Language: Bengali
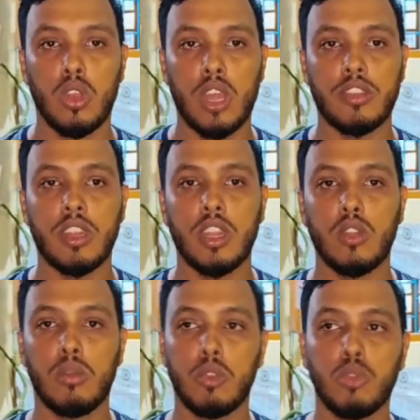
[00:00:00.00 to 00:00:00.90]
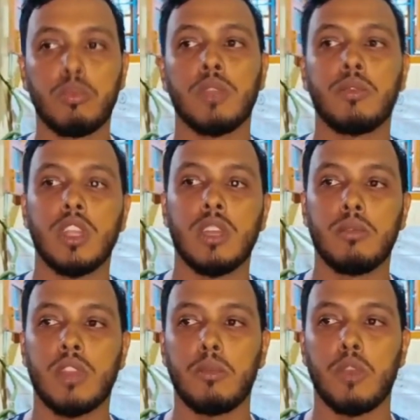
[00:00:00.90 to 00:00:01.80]
রাস্তা নাই তো আমি চুপচাপ ছিলাম
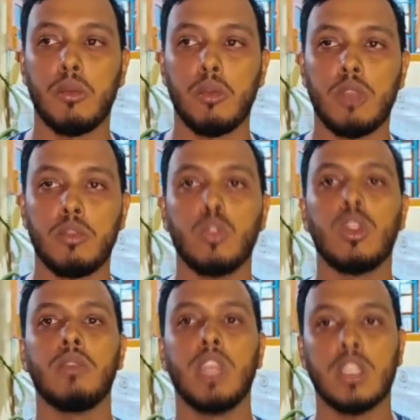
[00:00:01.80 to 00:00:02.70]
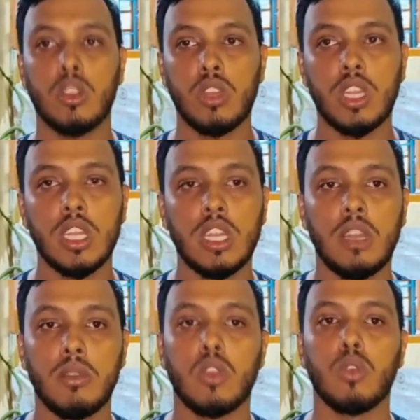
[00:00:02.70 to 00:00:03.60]
তারপর আমি বললাম যদি আমি নেশা করে থাকি
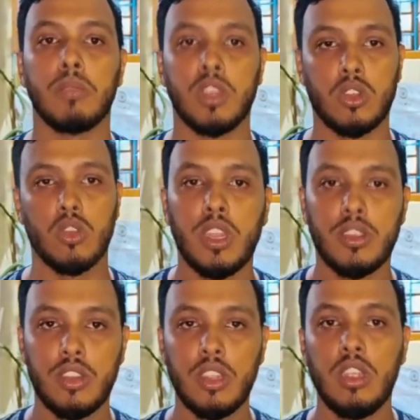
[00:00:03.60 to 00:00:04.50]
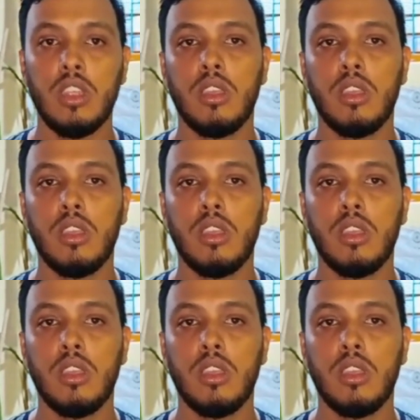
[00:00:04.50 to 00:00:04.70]
তাহলে আমাকে ডোপ টেস্ট করা করে আসছি